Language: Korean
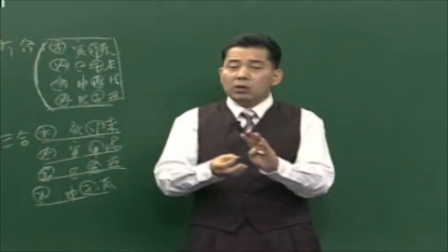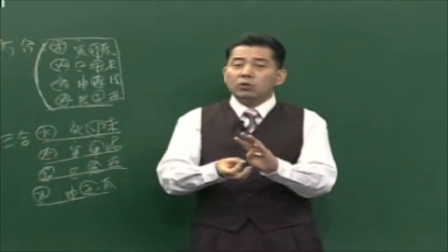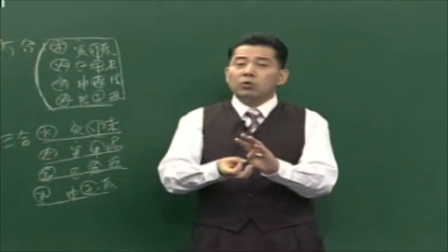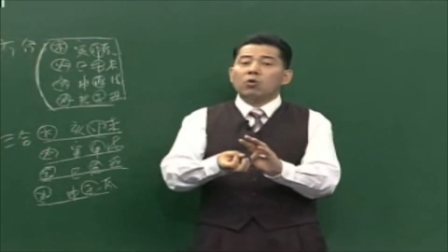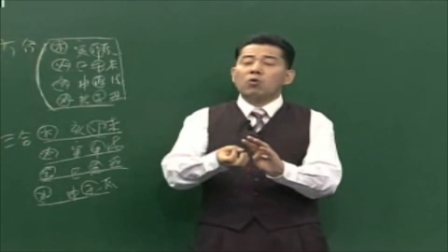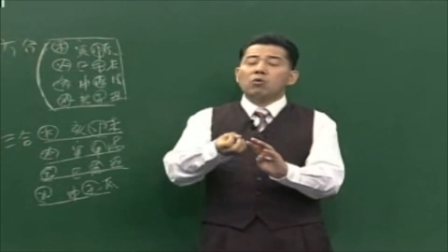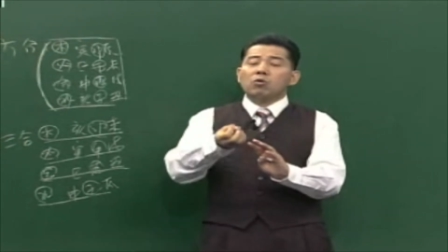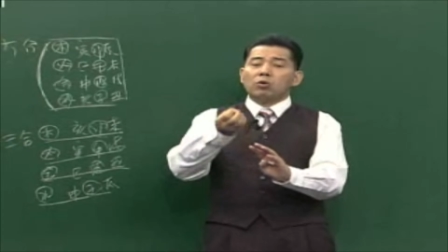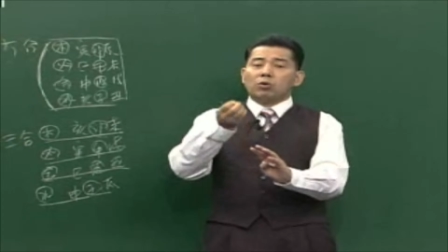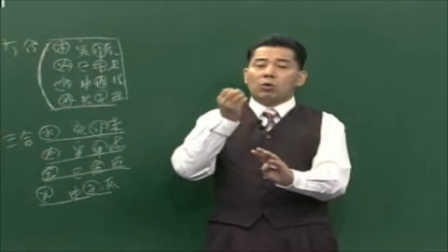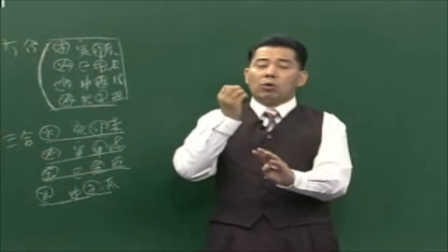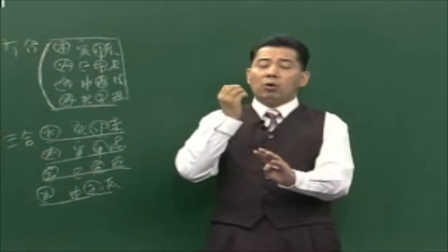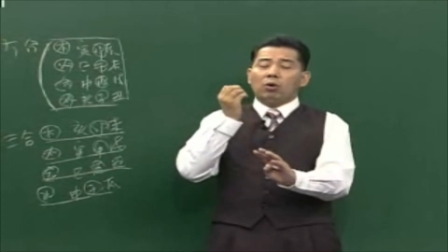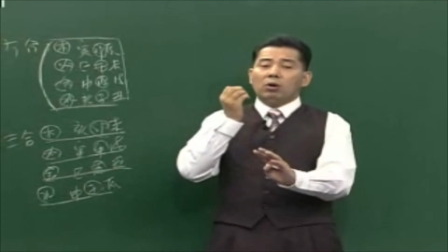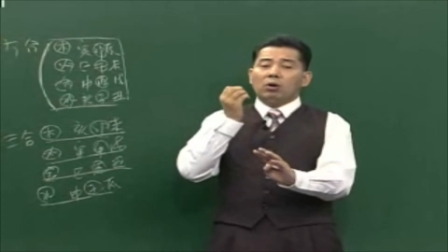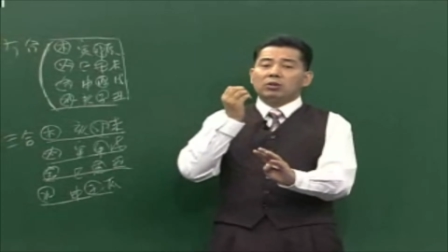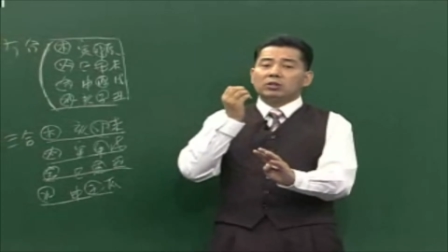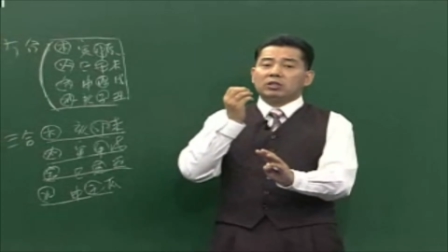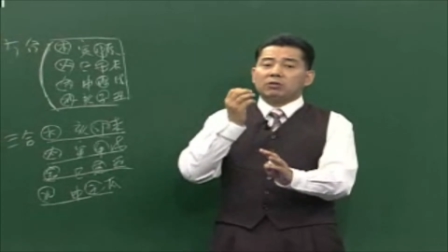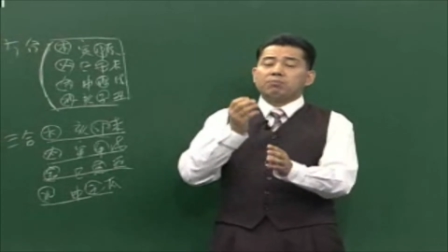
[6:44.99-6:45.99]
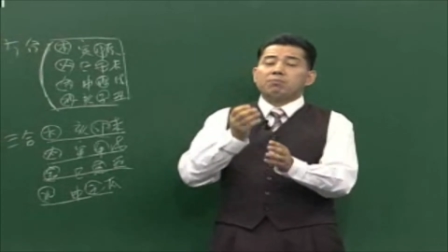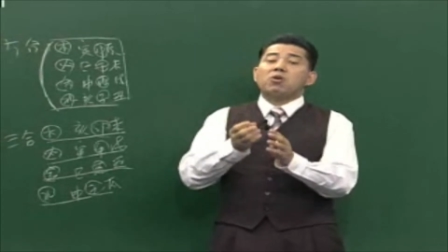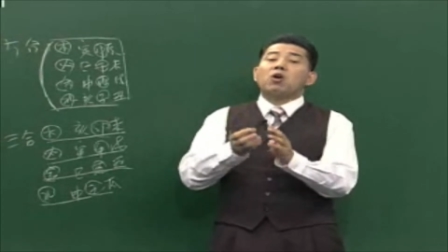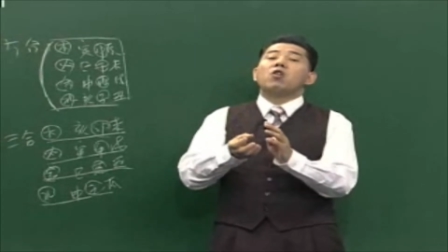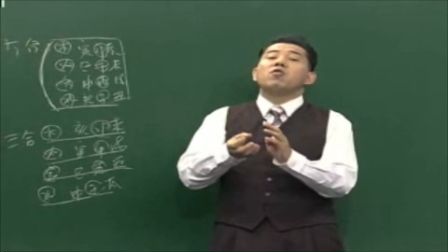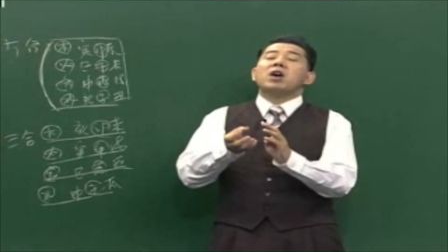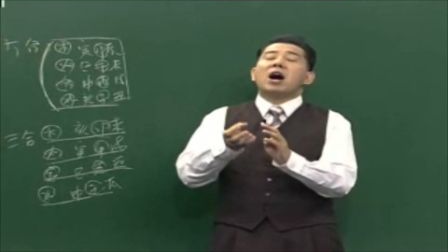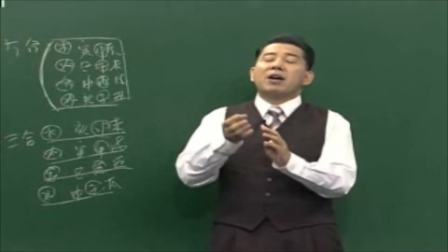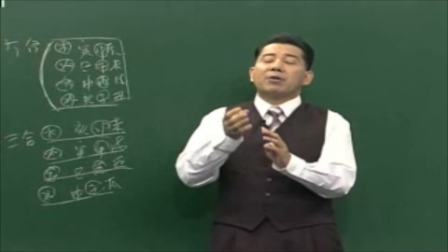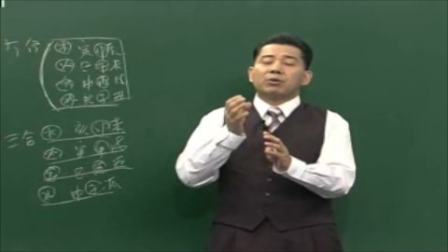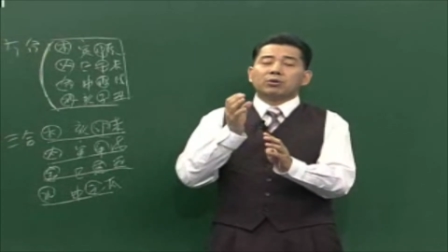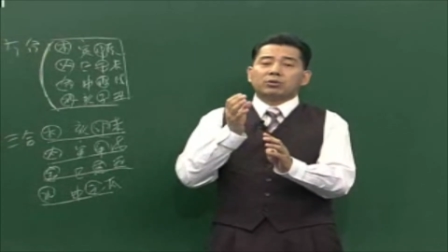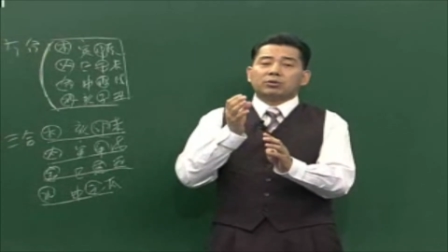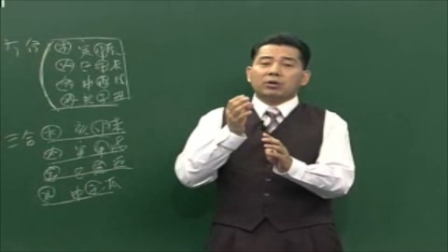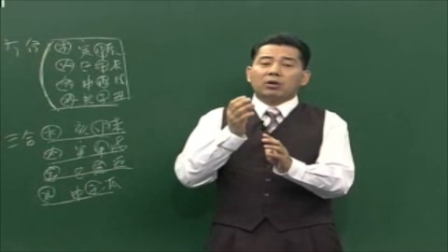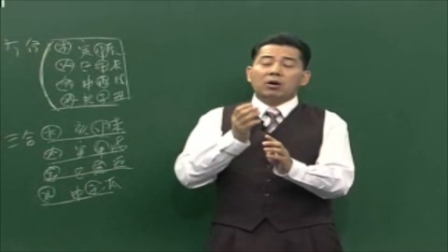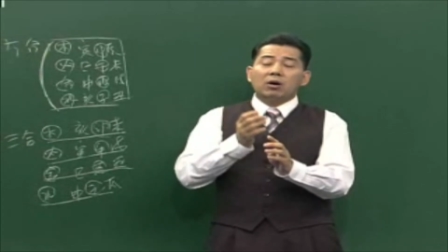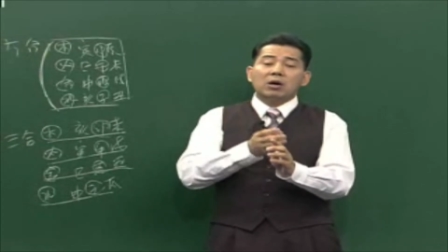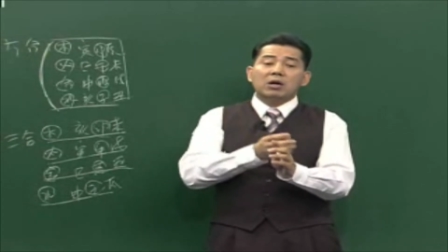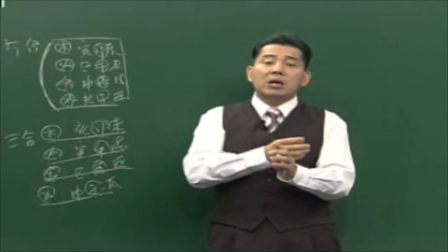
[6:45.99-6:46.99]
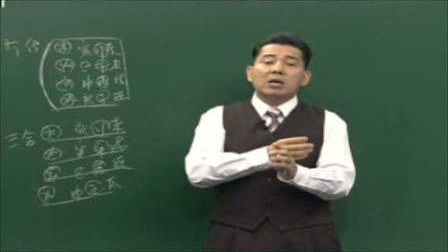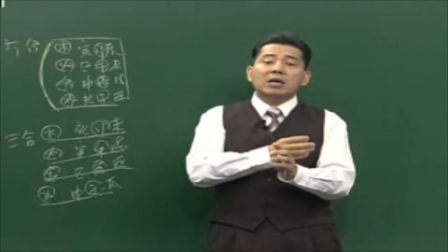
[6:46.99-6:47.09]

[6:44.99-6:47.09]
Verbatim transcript: 용으로 즉 변화로서